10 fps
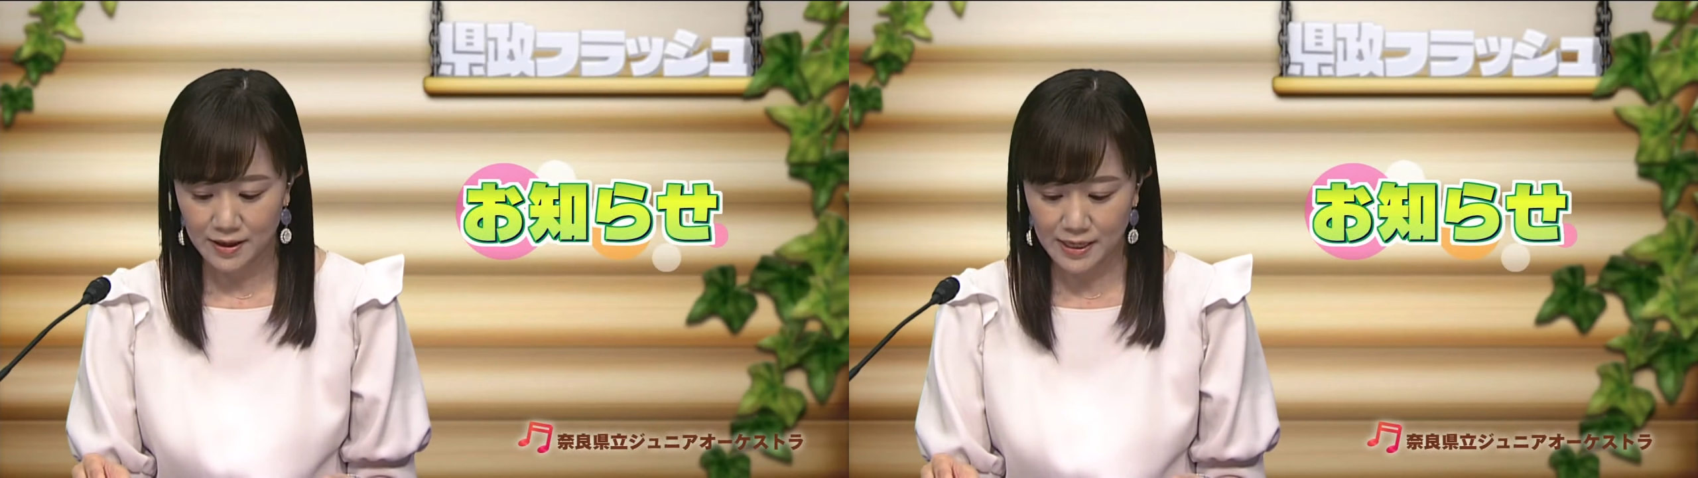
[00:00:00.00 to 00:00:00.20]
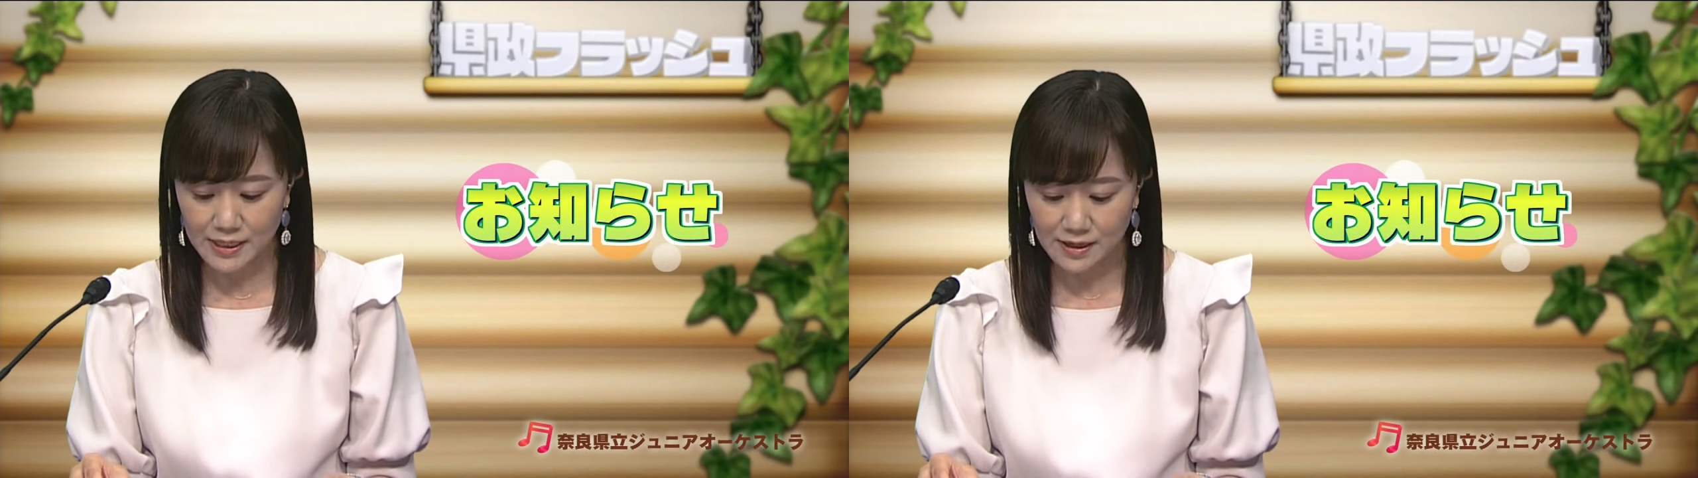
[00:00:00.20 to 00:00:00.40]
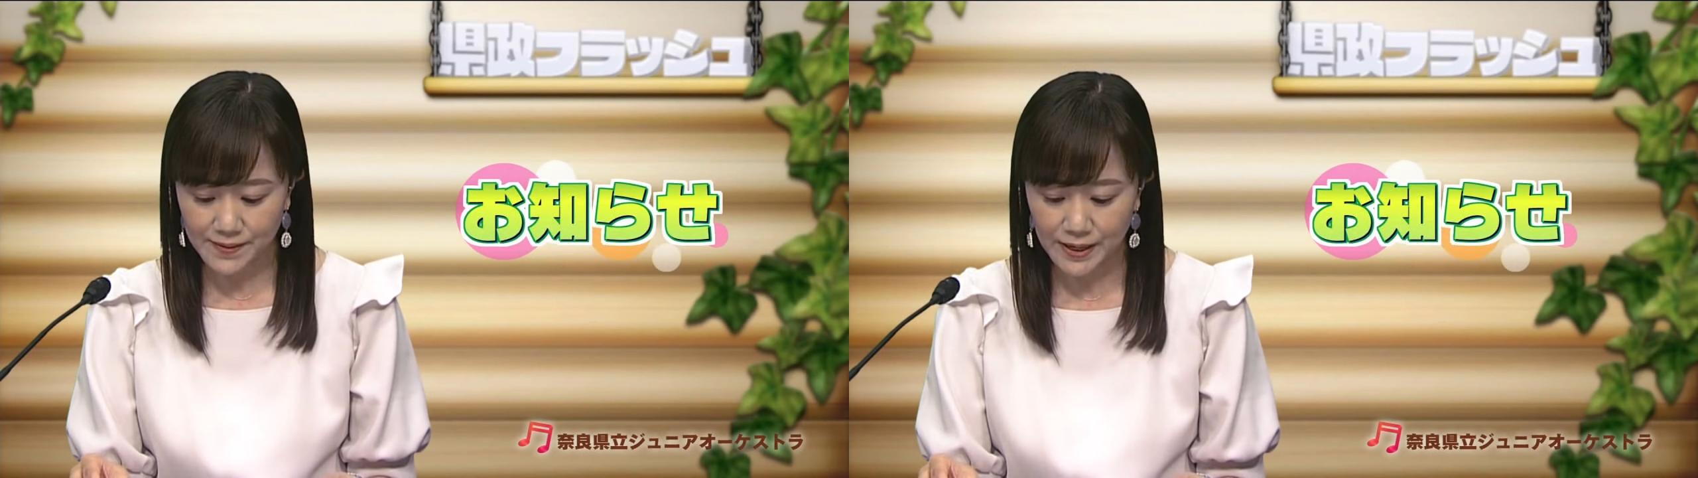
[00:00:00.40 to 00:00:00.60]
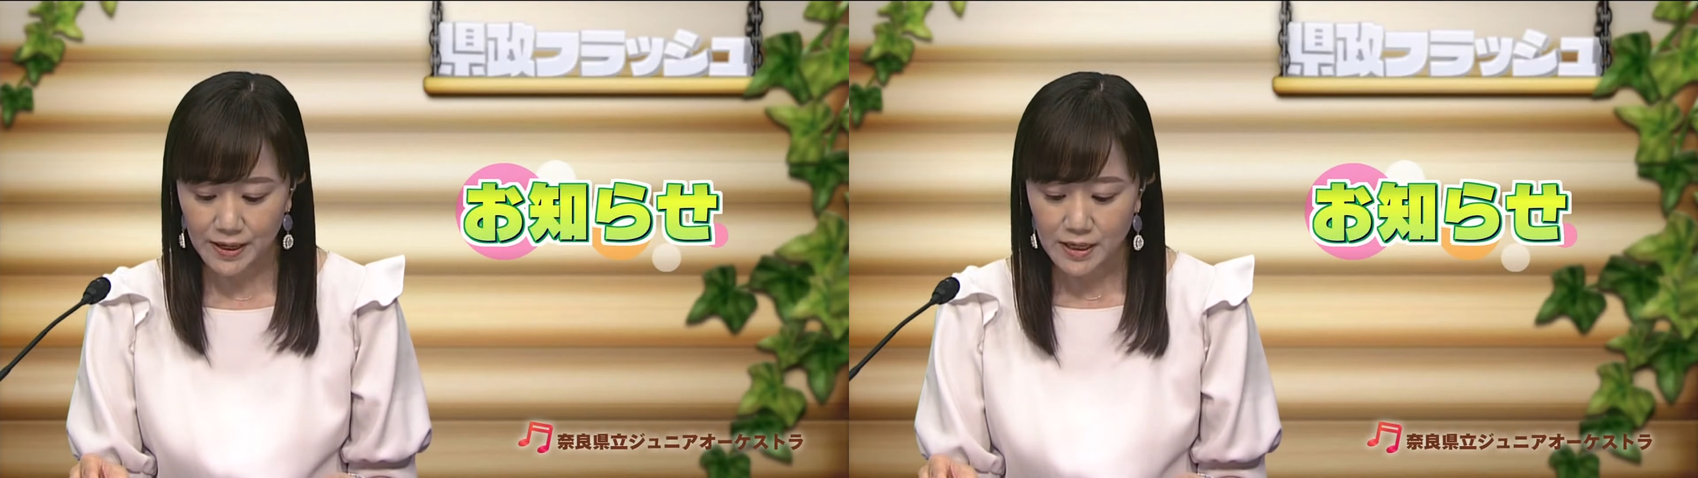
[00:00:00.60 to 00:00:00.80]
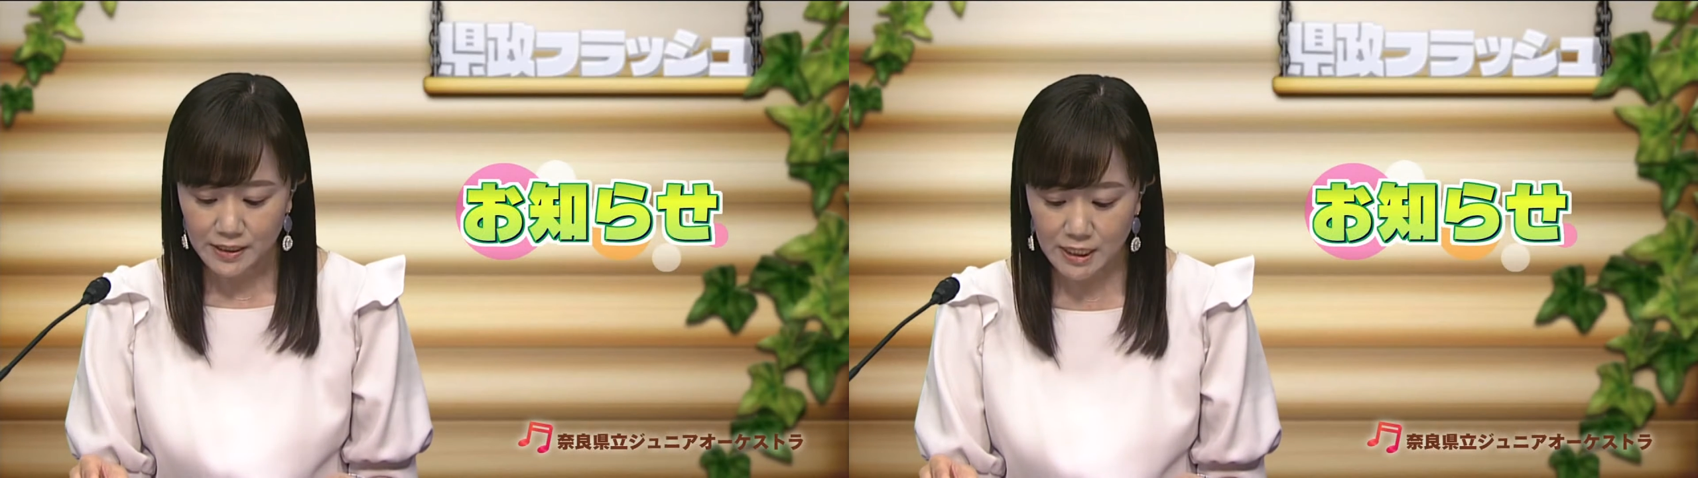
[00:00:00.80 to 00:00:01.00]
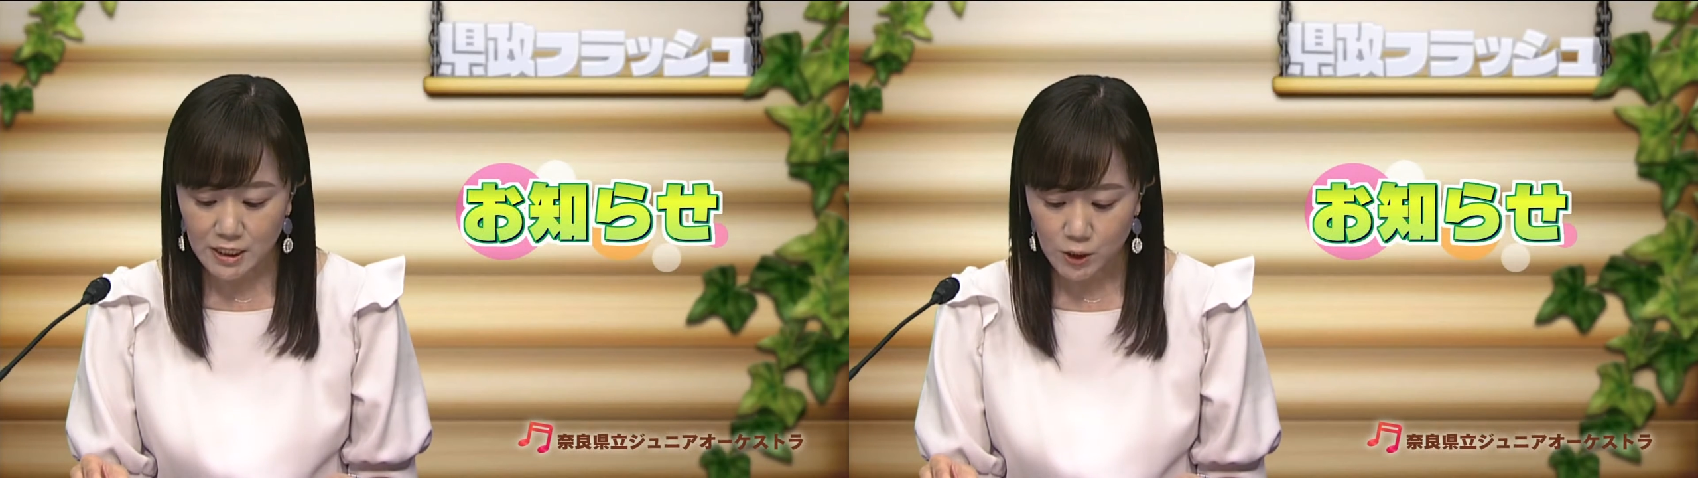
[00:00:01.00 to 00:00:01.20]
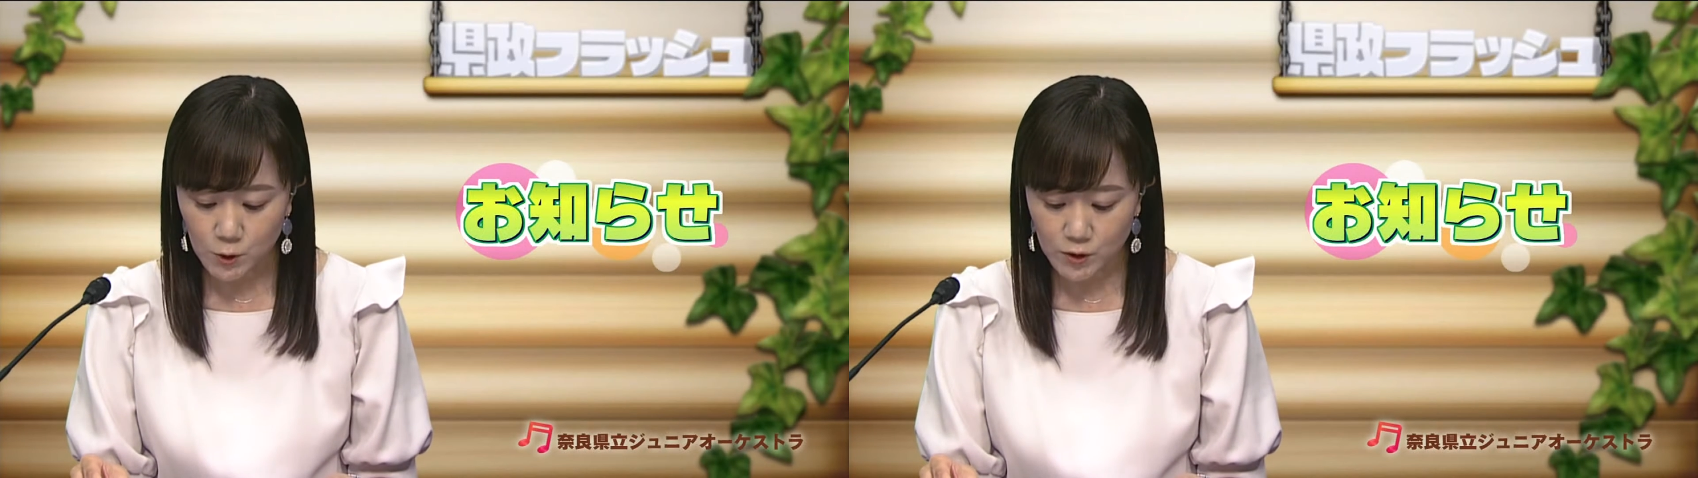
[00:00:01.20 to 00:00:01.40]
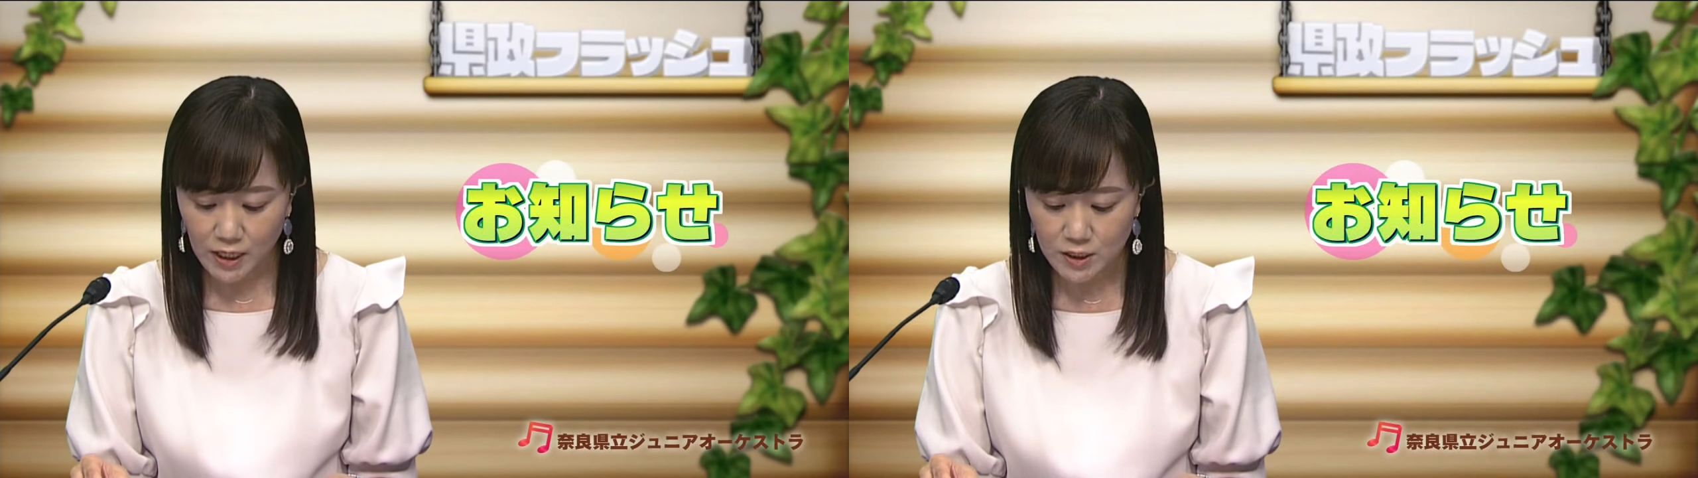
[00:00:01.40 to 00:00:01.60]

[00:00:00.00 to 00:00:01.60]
県では緊急対